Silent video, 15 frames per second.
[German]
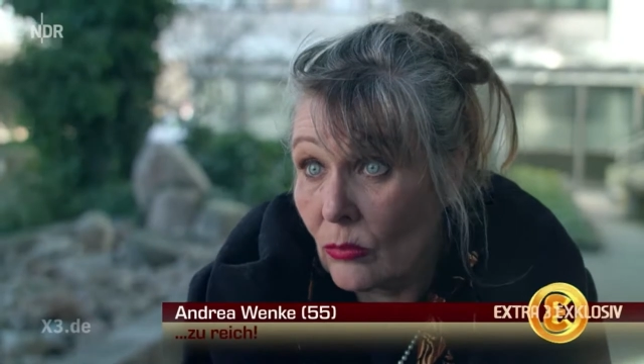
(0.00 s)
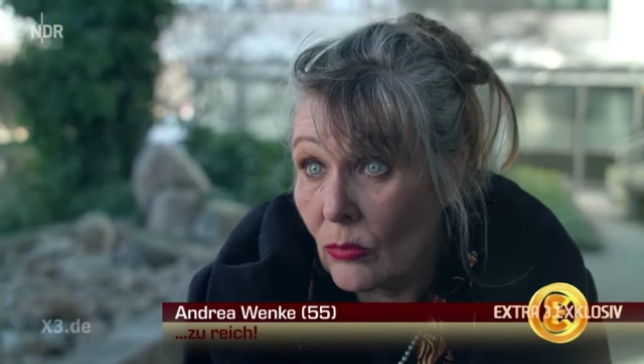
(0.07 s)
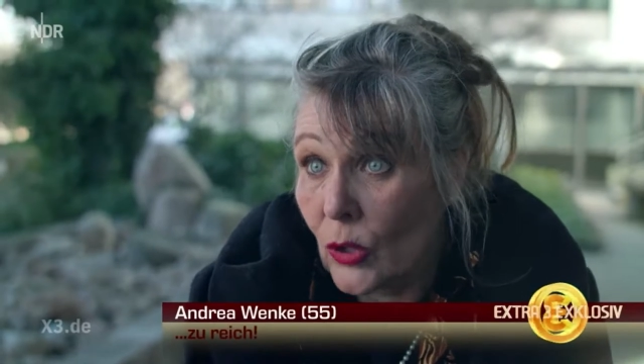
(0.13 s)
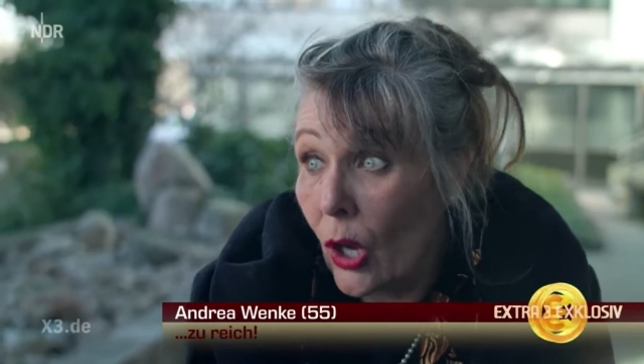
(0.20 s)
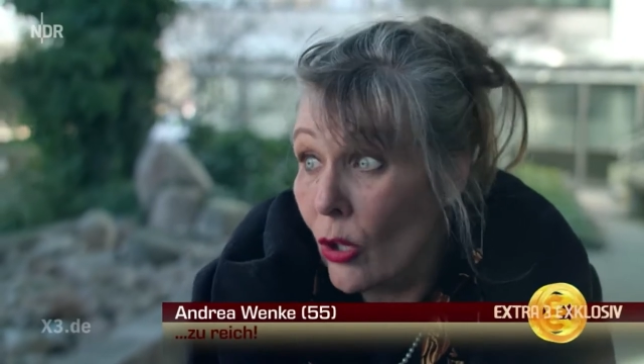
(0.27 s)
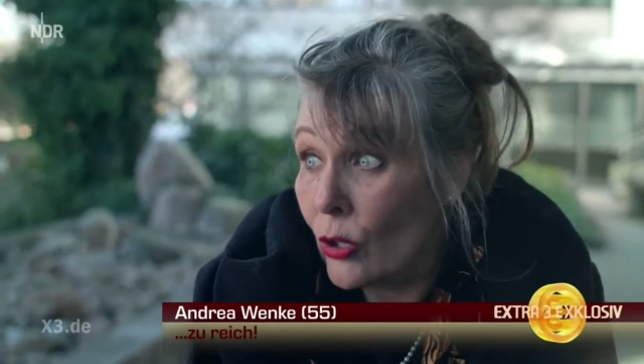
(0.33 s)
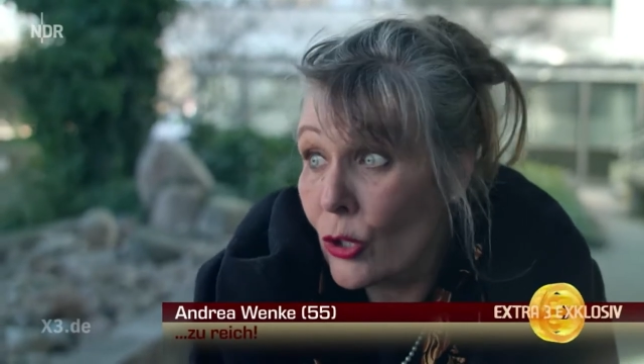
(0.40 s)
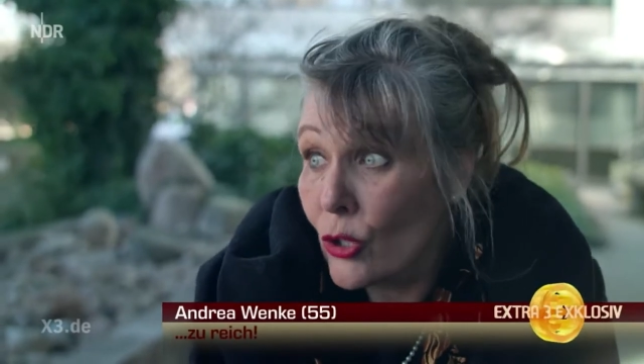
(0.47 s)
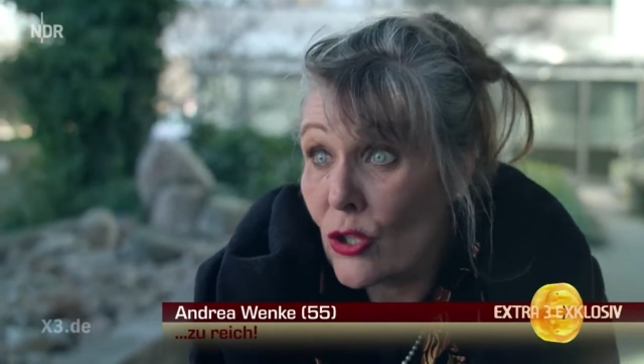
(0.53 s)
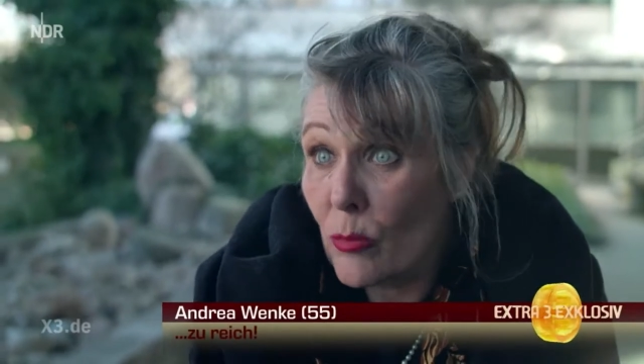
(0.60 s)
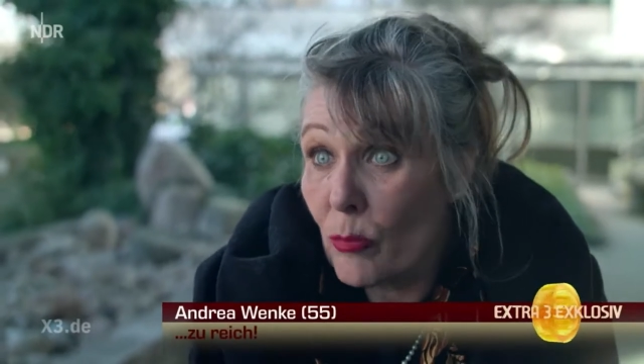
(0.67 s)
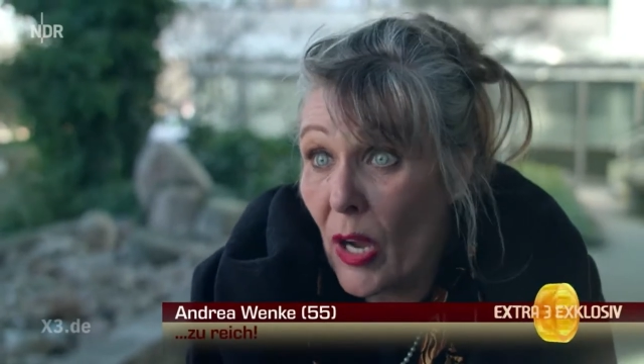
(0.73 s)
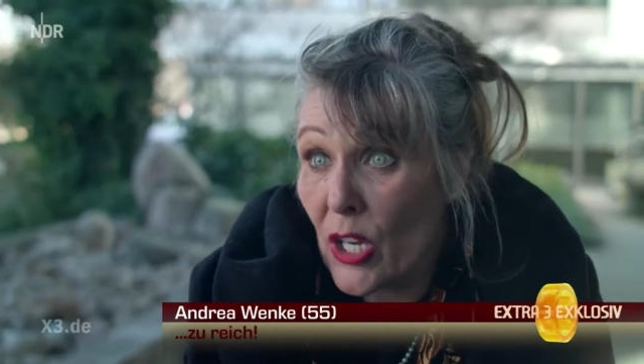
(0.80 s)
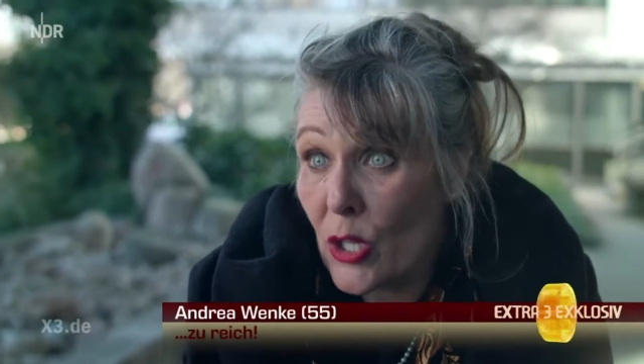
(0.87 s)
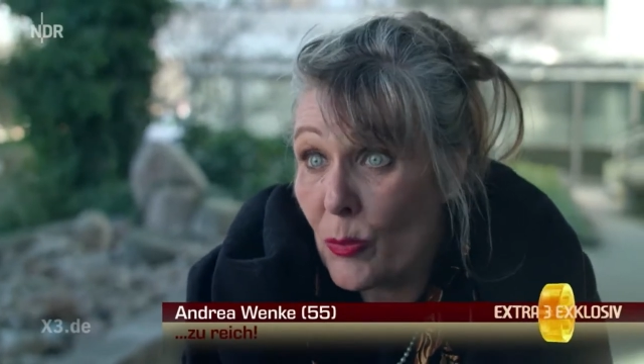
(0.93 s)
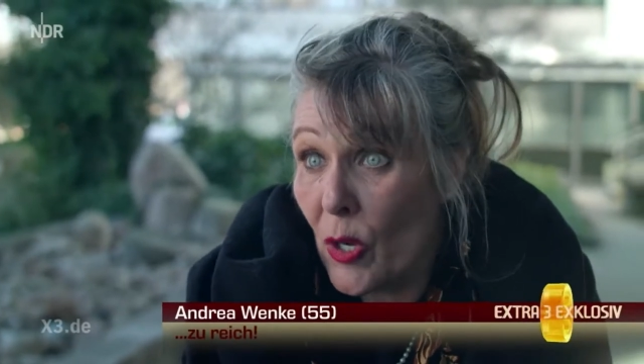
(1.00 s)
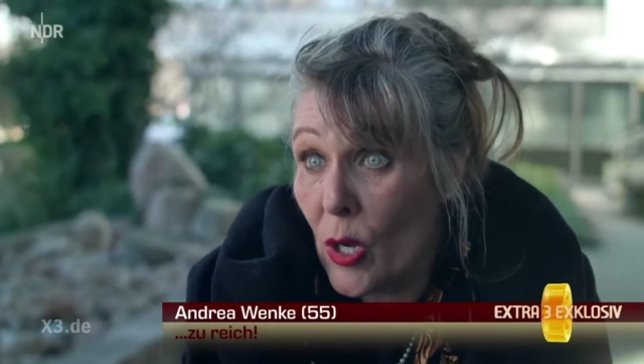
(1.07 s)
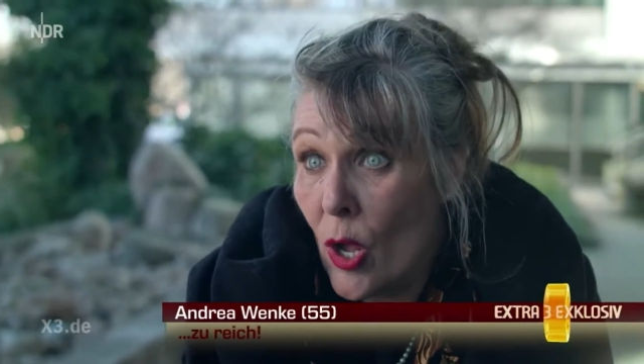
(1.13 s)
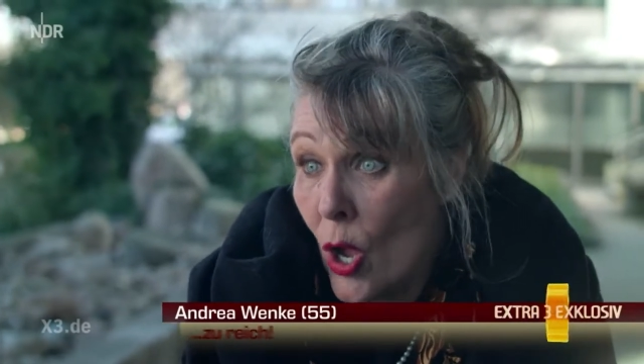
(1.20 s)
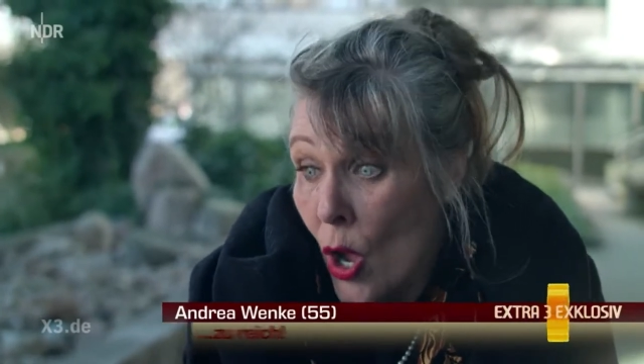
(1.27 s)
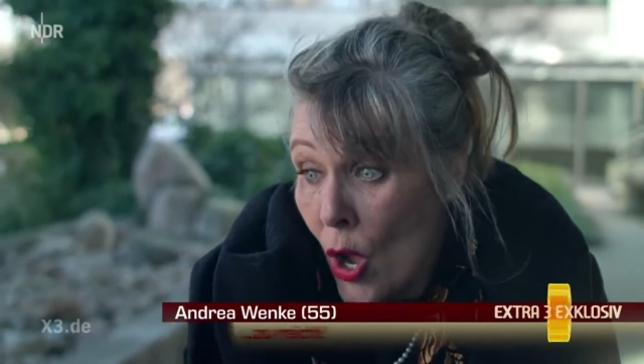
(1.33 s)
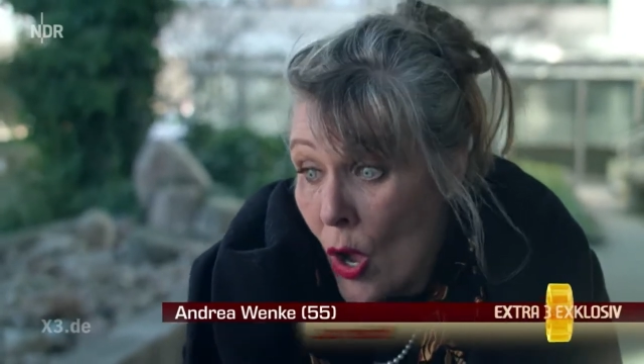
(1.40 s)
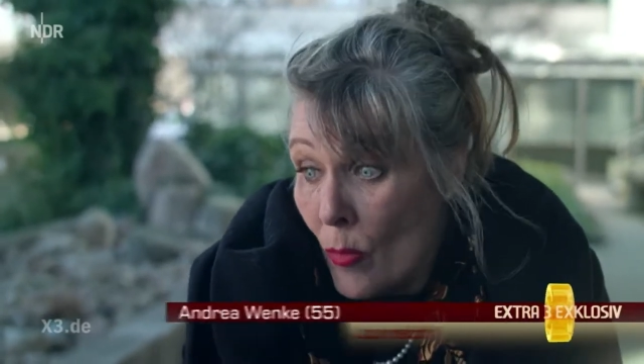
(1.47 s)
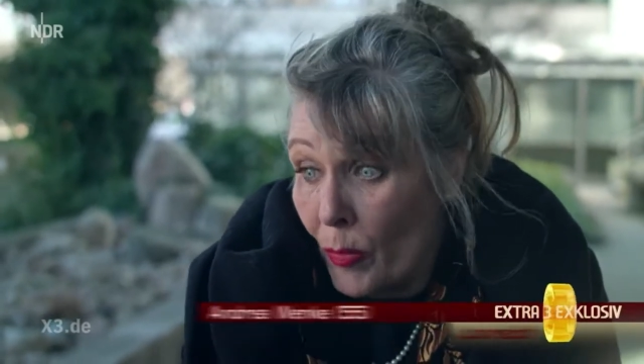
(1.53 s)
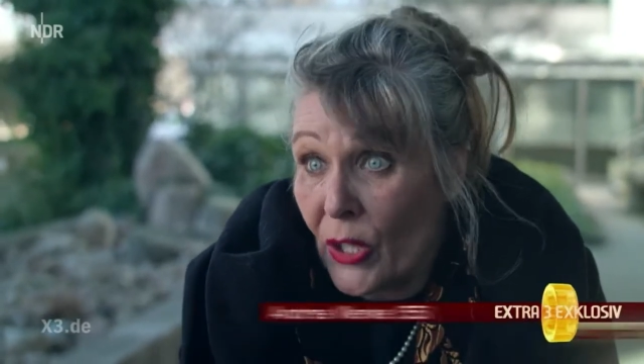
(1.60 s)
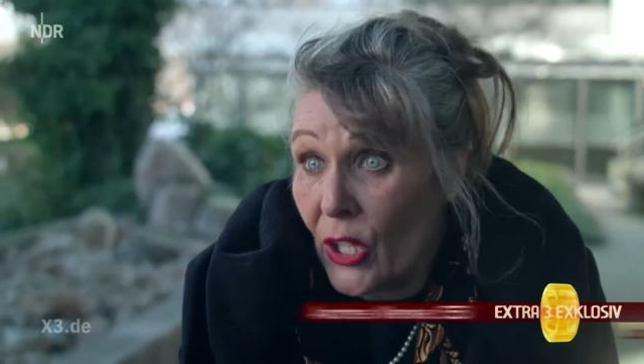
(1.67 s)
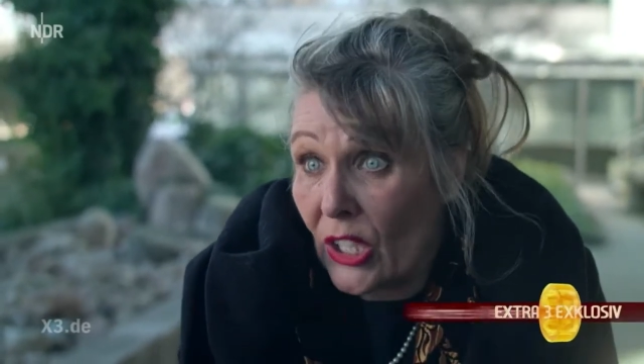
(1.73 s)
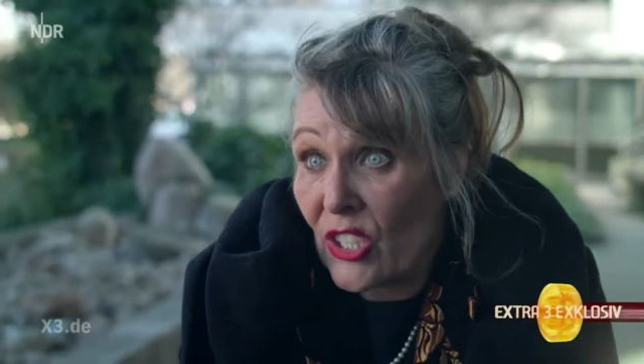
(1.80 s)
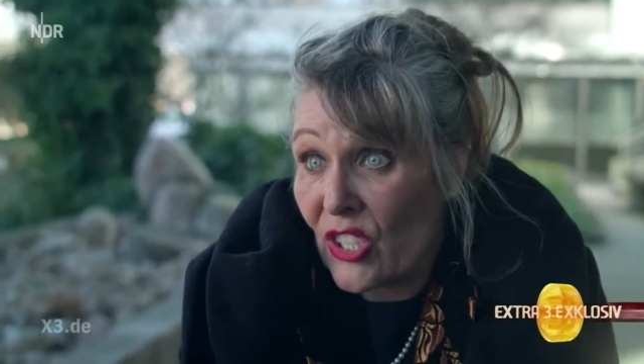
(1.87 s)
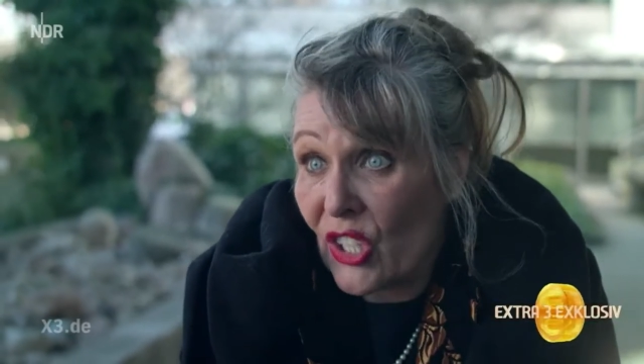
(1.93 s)
Ja, ich zum Beispiel
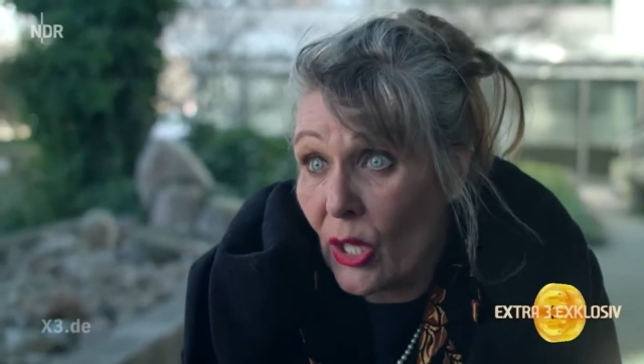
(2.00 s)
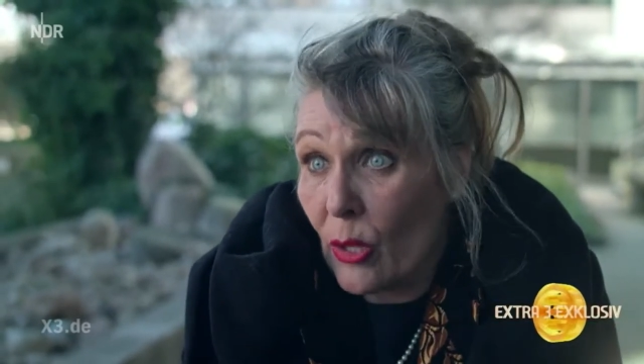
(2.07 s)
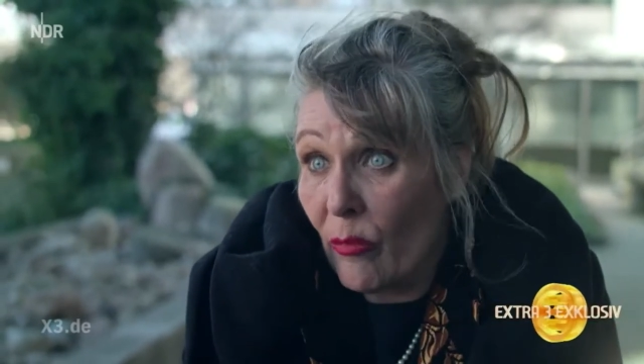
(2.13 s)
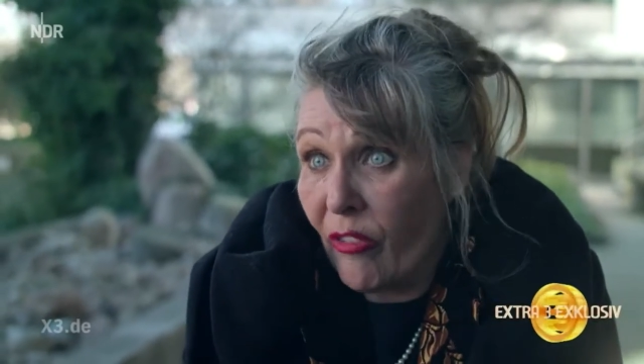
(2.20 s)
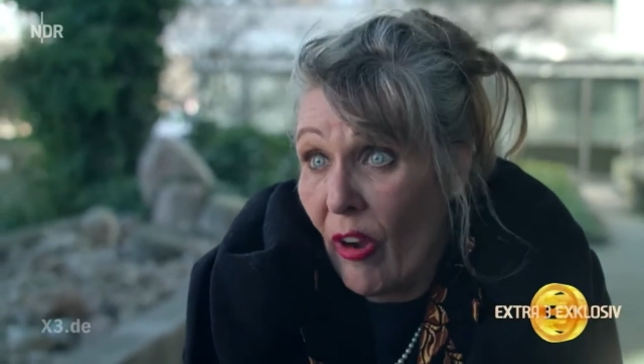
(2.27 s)
bin extrem